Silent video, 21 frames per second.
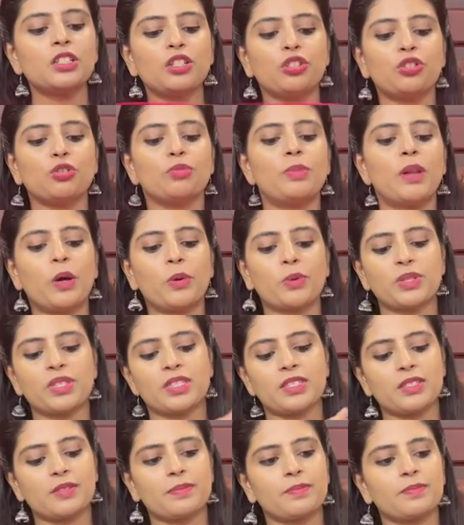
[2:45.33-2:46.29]
టిష్యూ బ్లౌజ్
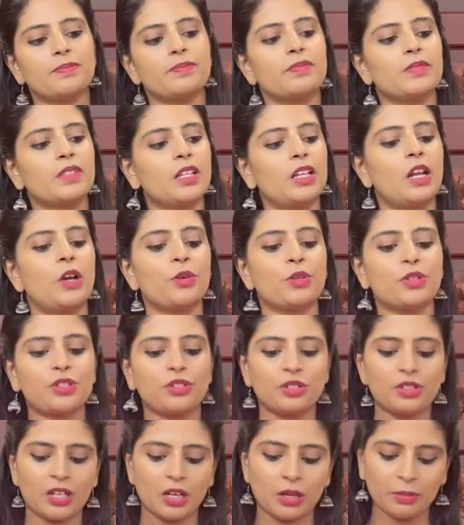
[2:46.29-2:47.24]

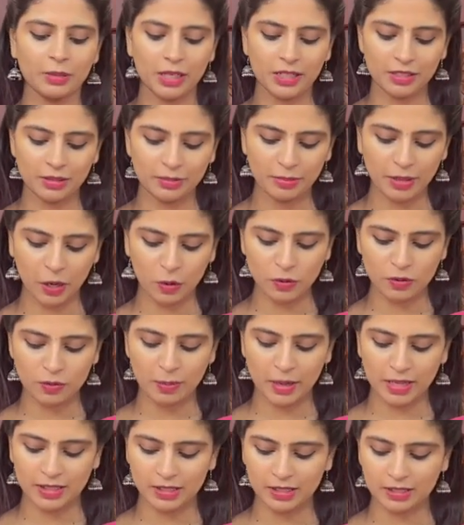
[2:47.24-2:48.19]
ఇట్లా అనమాట బ్లౌజ్
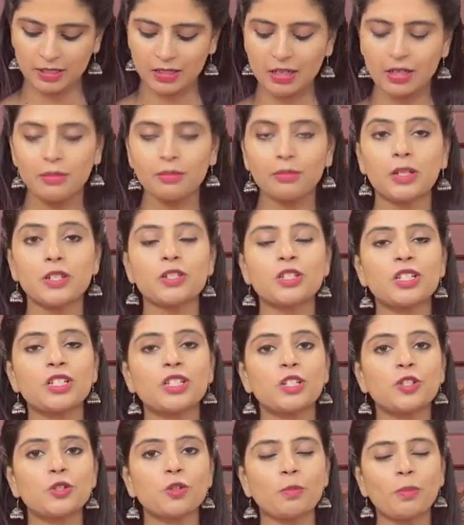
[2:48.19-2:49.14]
ప్యాటర్న్ మంచి
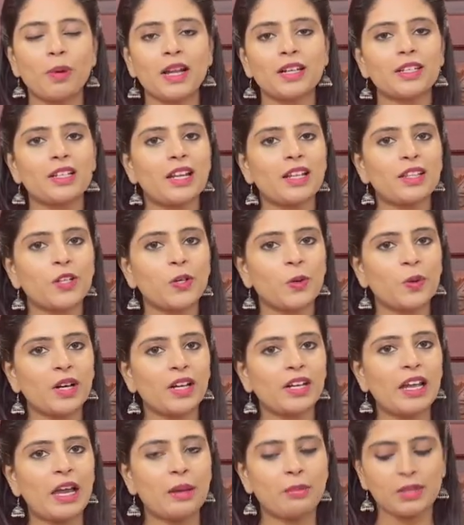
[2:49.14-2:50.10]
టిష్యూ ప్యాటర్న్ అది కూడా
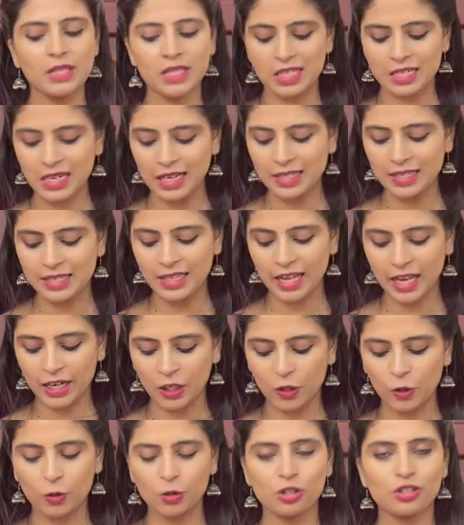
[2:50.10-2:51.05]
డైమండ్ స్టైల్
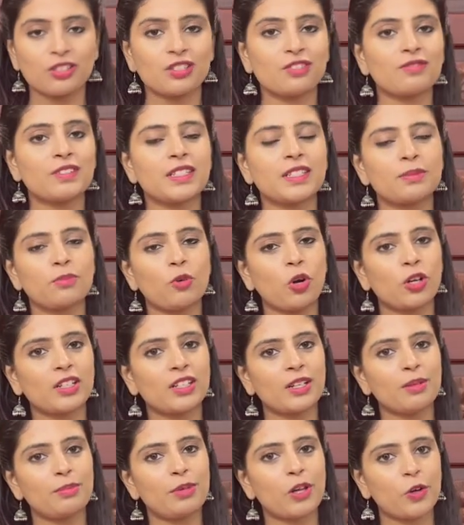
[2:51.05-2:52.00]
శారీలో వచ్చినటువంటి
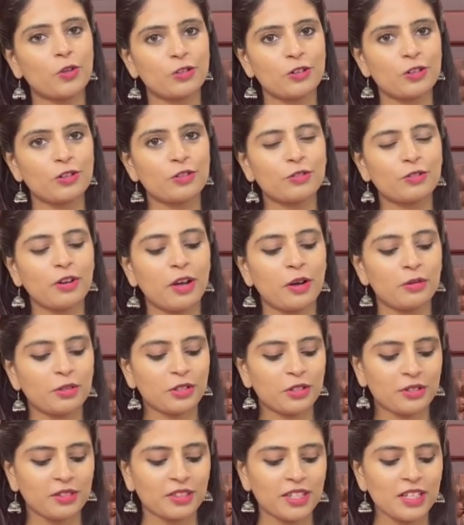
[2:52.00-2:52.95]
బార్డర్ బ్లౌజ్లో కూడా
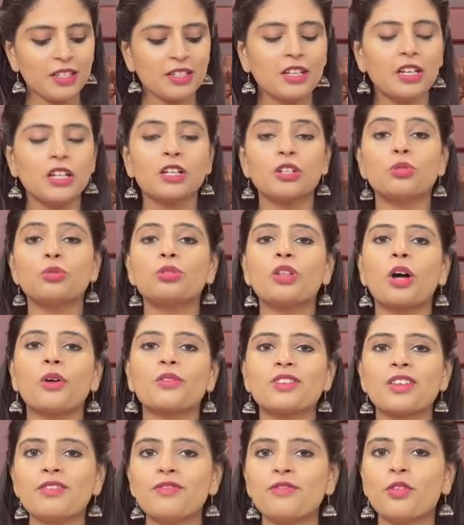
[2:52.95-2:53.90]
ఉంటుంది టూ
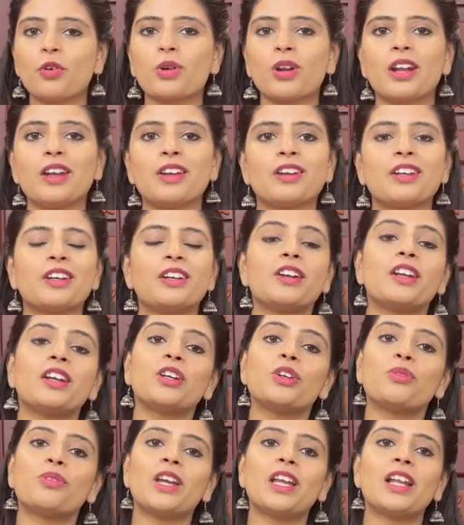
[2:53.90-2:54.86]
థౌజండ్ ఫోర్ హండ్రెడ్
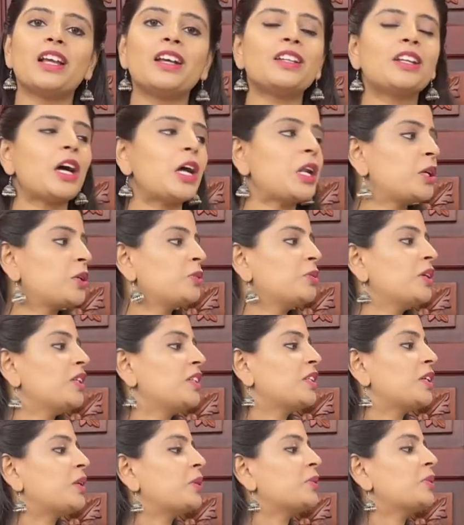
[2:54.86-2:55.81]
రెండు వేల నాలుగు
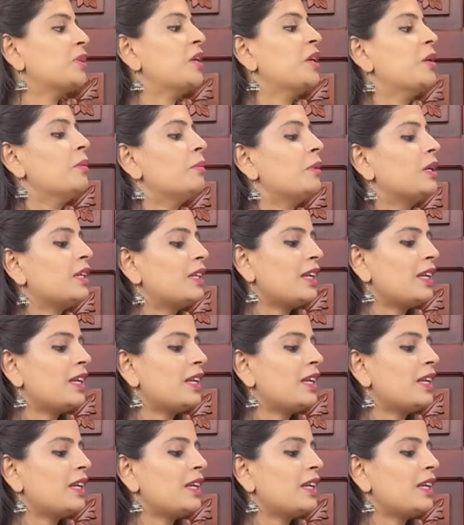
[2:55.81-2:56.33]
వందలు మన